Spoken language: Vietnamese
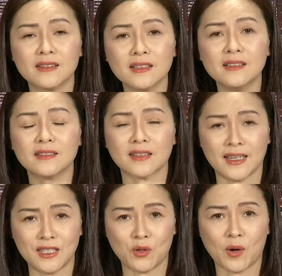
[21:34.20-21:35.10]
thứ tư
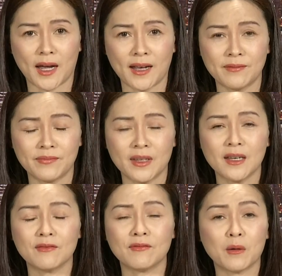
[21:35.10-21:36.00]
tại châu Á
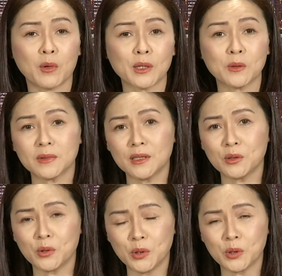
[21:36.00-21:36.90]
và một cái thông
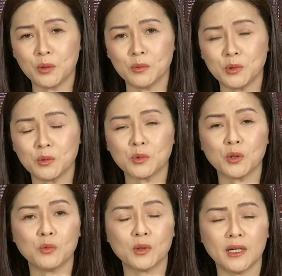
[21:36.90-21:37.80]
tin cuối cùng chúng
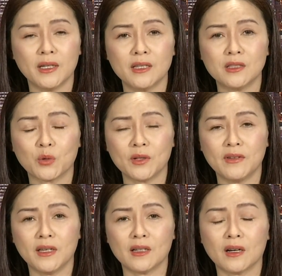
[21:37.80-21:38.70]
tôi muốn gửi đến cho
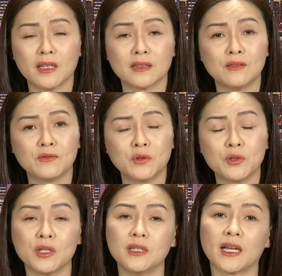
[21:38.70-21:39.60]
quý vị đó là tin
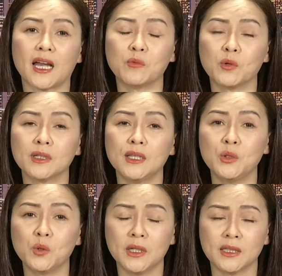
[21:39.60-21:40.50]
vui cho những ai muốn
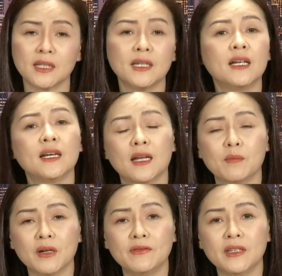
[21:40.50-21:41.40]
đi du lịch
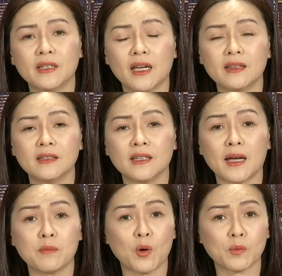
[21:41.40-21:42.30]
là bởi vì kể từ
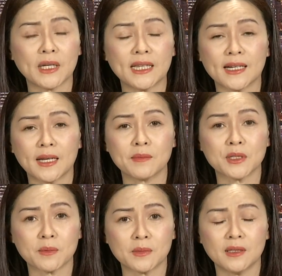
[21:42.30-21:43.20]
ngày 1 tây tháng
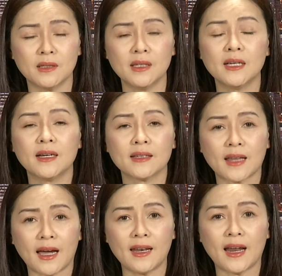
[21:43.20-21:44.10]
5 sắp tới
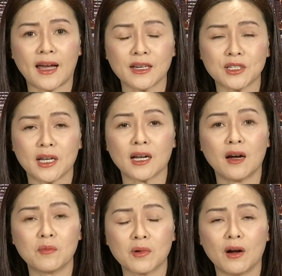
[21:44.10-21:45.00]
Thái Lan sẽ
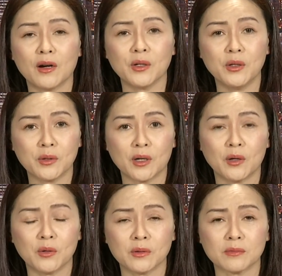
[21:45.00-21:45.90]
không còn yêu
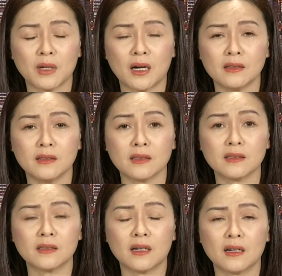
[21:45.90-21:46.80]
cầu và ờ,
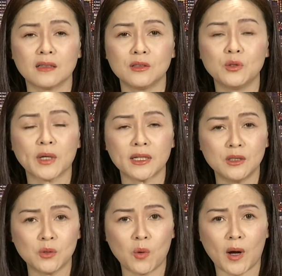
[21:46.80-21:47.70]
những ờ, du
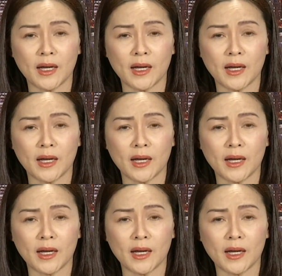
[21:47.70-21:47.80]
khách nước